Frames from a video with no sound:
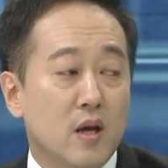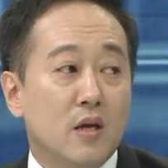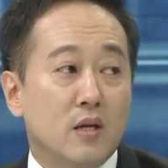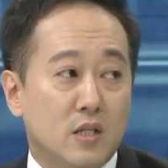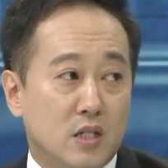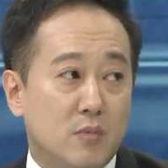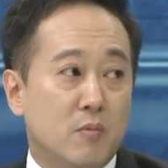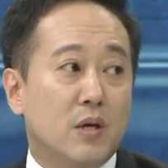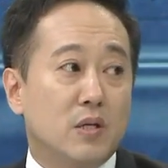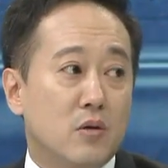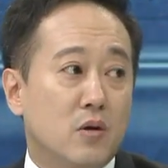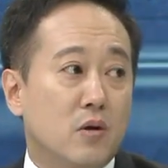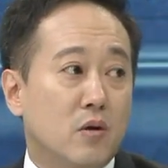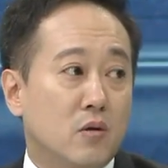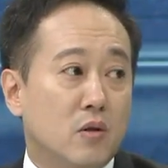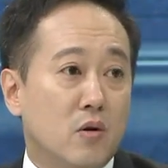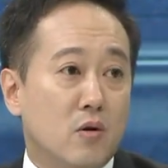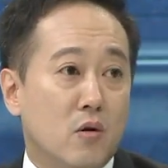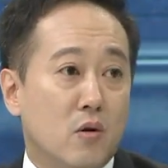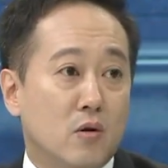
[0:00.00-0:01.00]

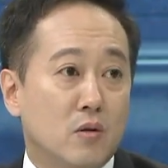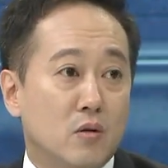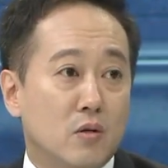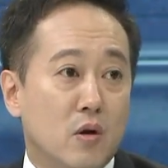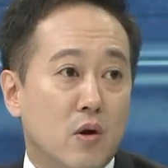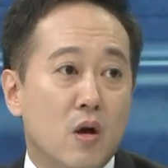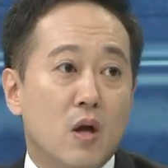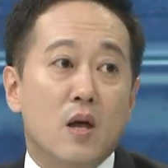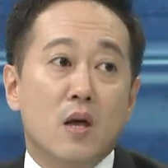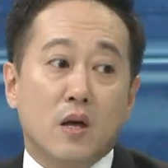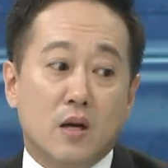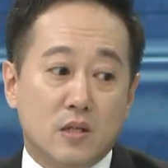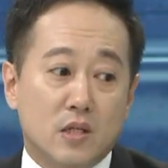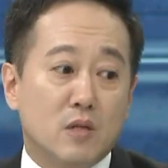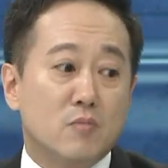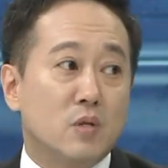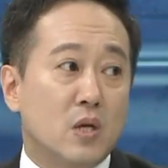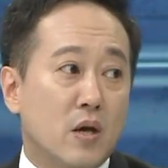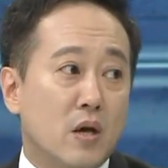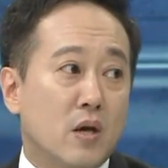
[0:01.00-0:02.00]
지배적이었던 거거든요. 그러니까 지금
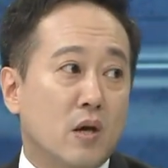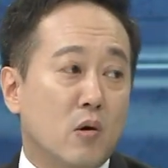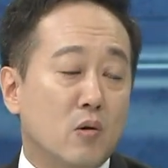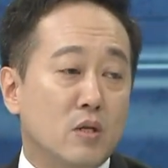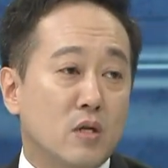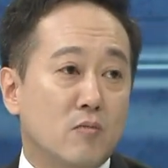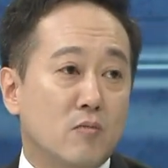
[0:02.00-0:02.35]
세계 경제